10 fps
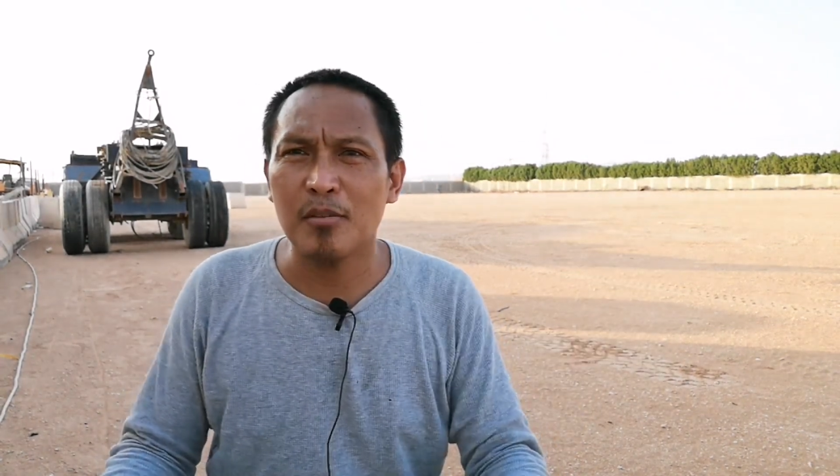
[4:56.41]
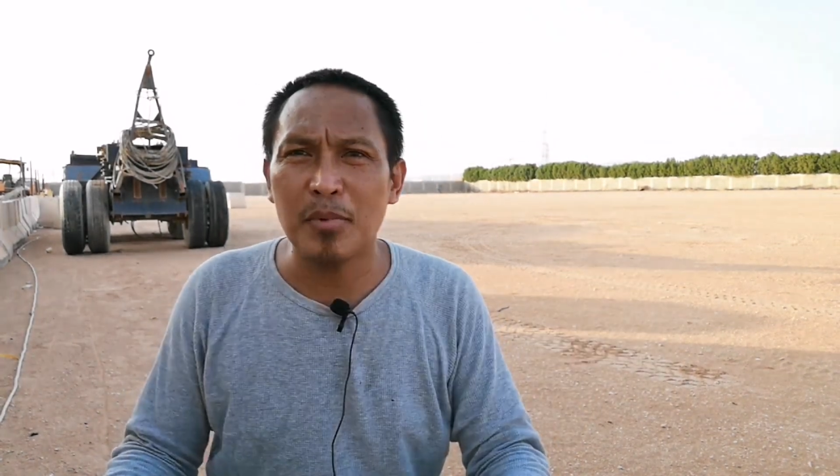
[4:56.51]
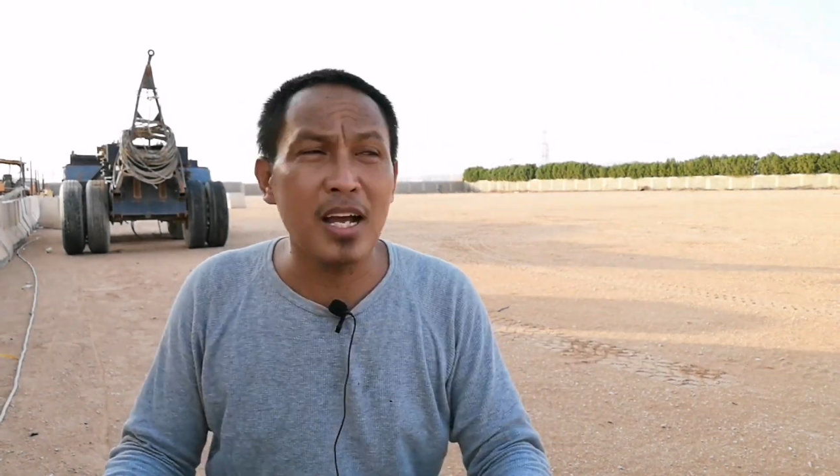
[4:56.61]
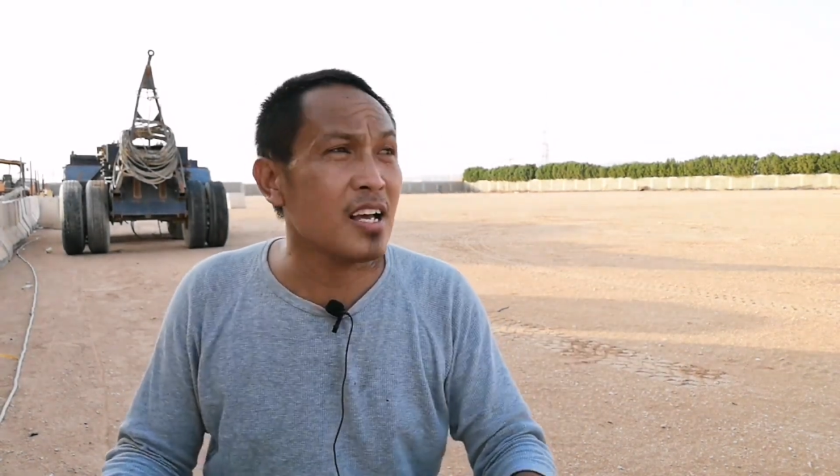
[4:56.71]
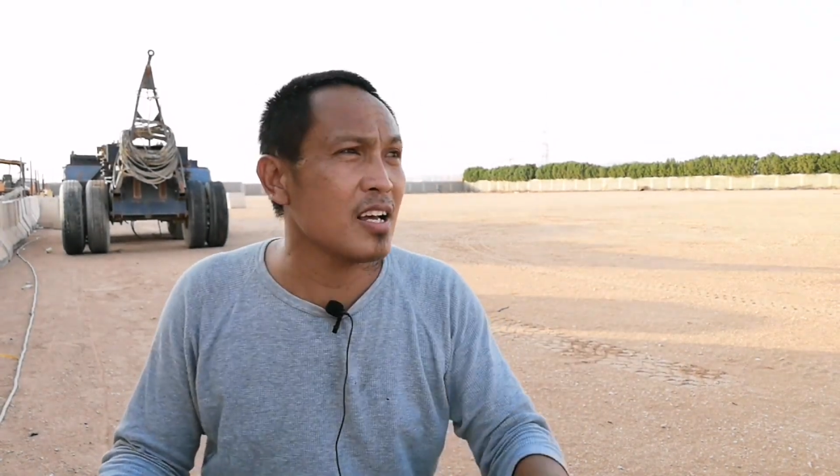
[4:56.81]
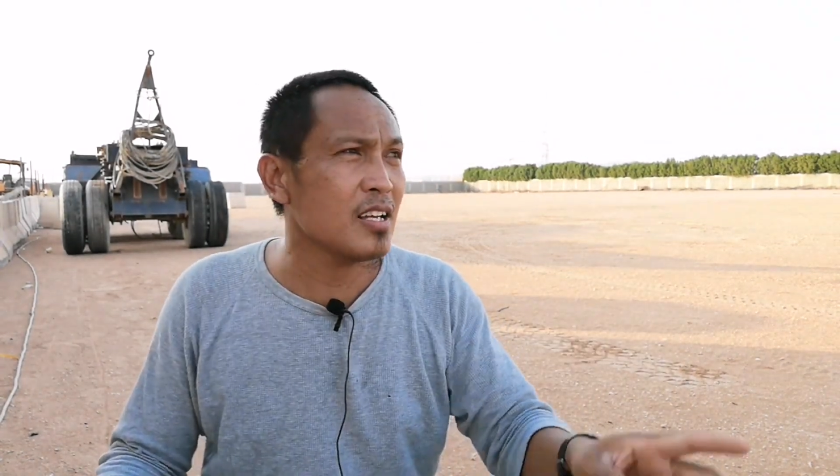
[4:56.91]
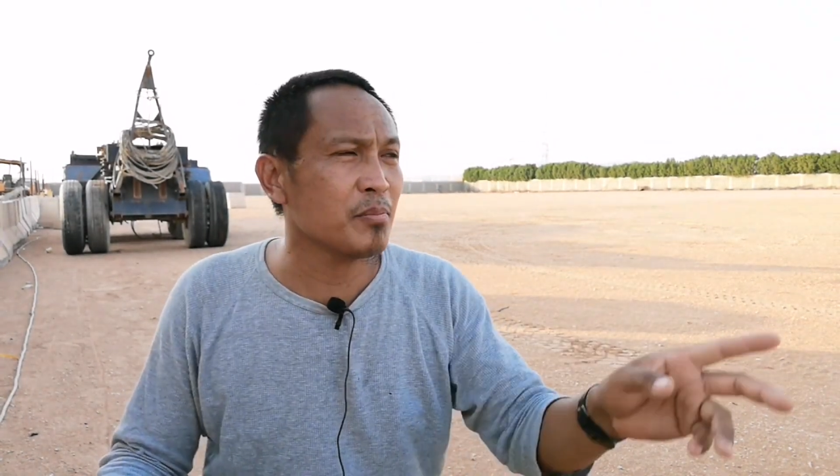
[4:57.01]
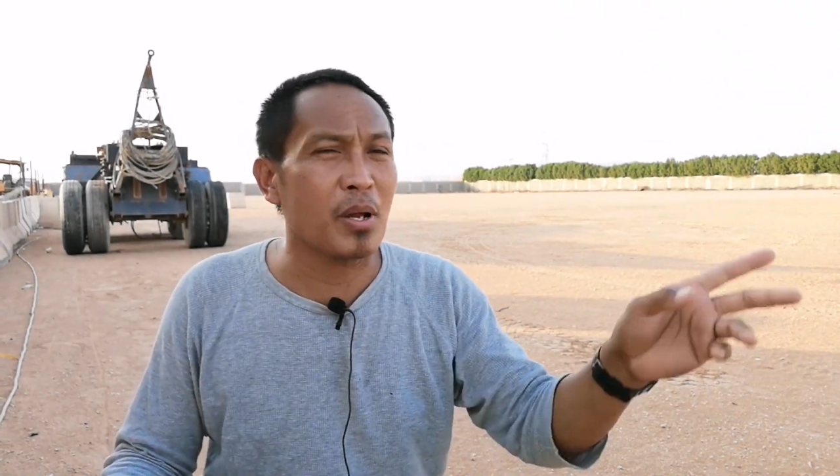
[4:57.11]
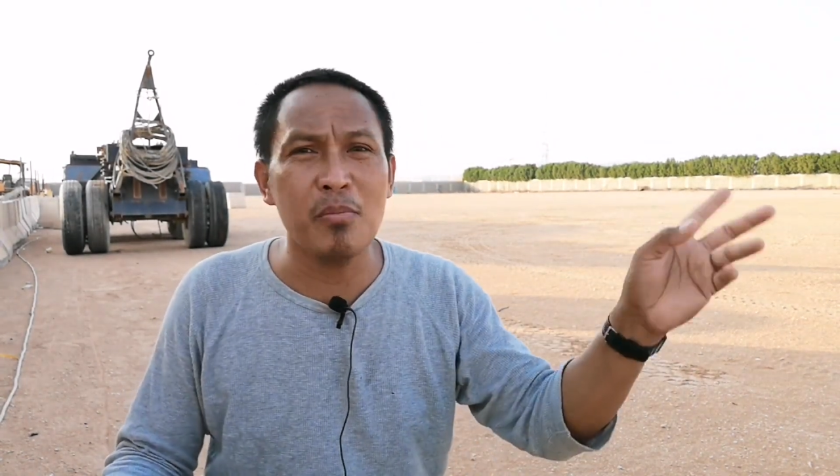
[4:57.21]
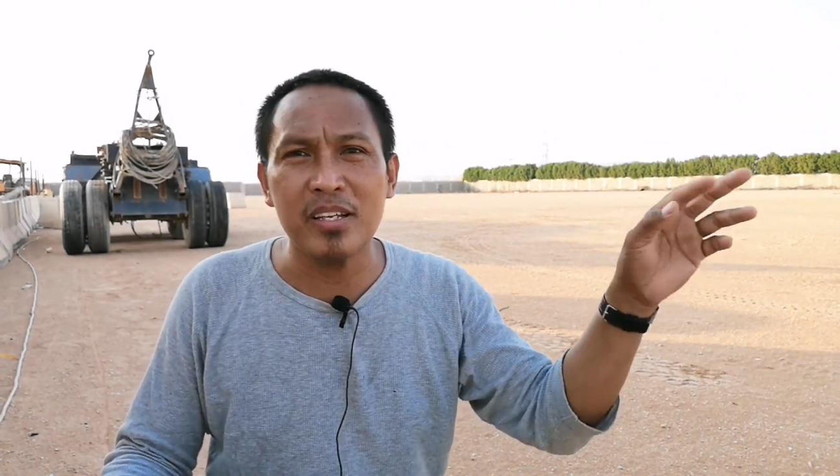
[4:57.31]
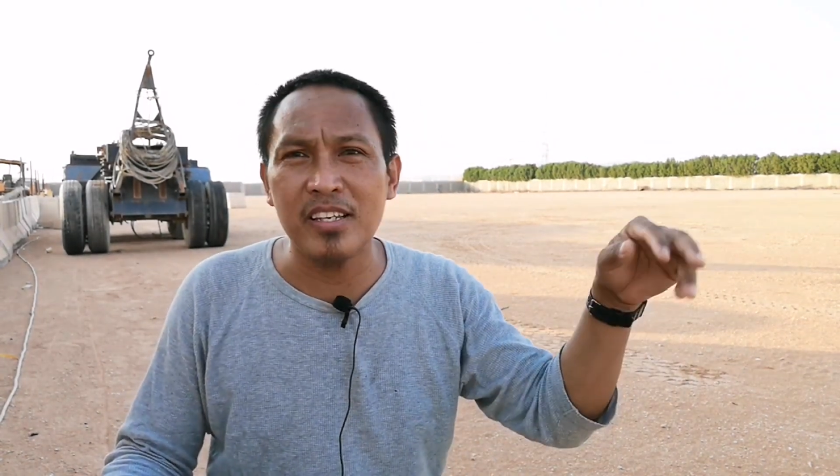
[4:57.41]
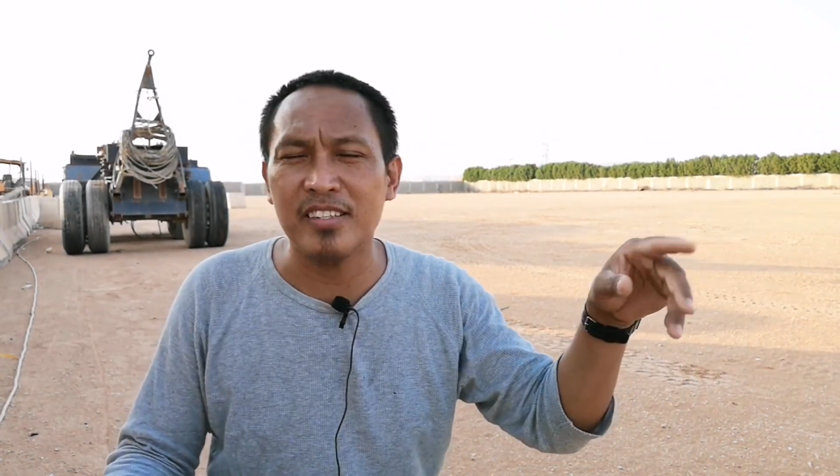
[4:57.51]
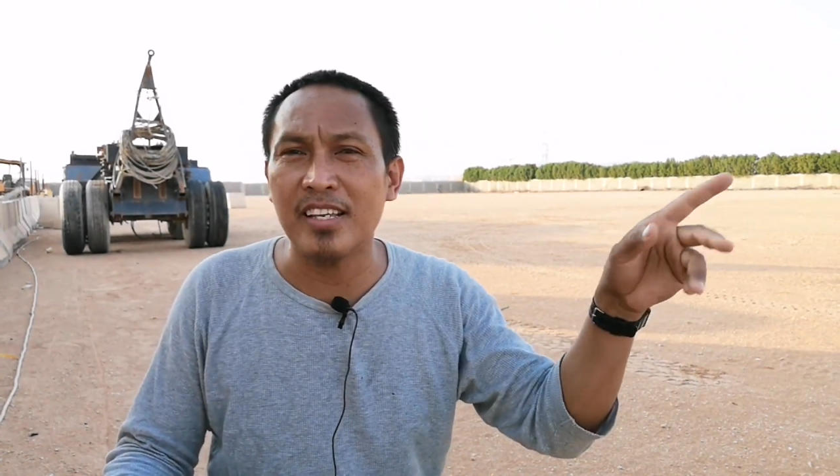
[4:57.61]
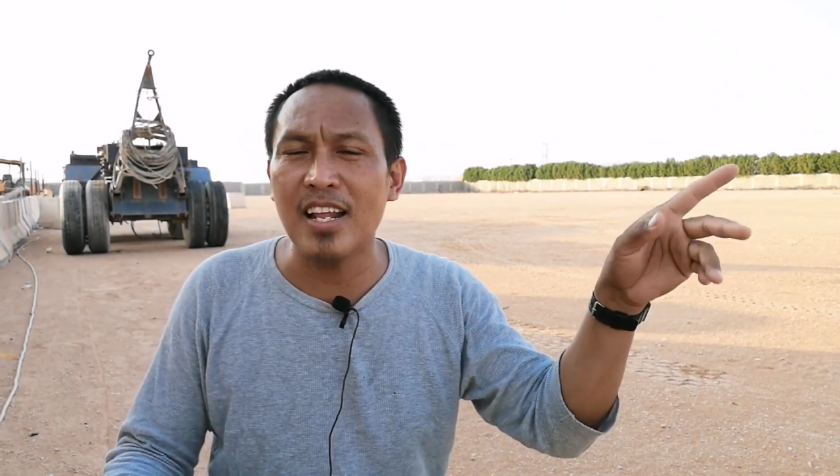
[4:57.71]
ng mga pharmacist